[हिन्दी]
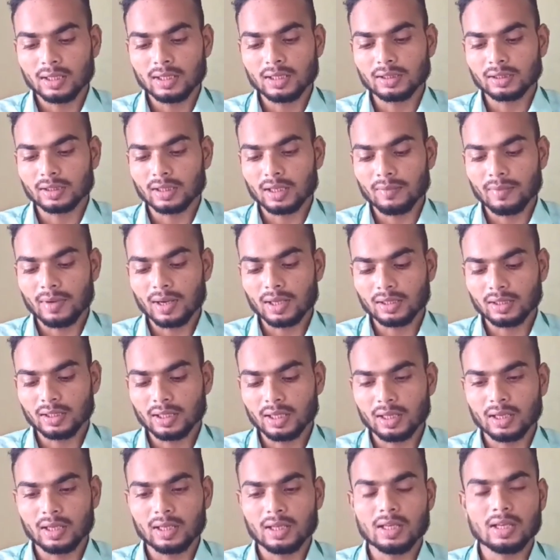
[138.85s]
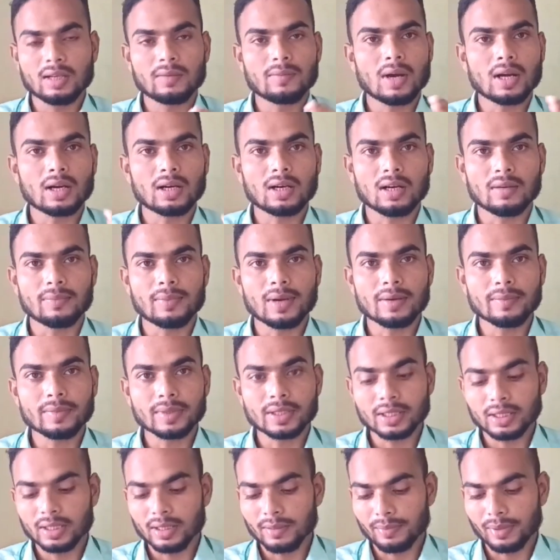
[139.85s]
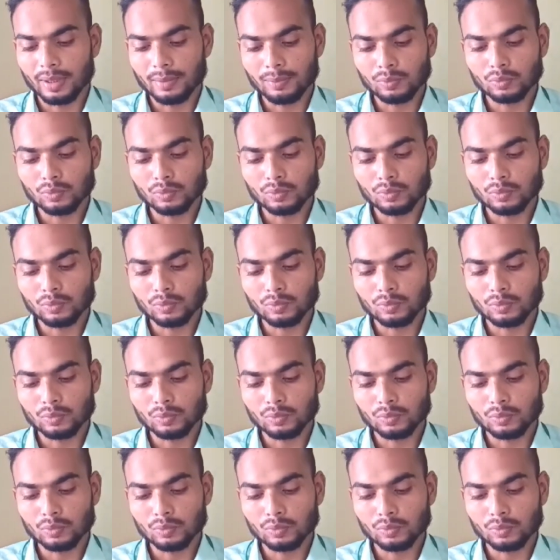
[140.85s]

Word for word: इसके बाद ये एक बार कन्फर्म के लिए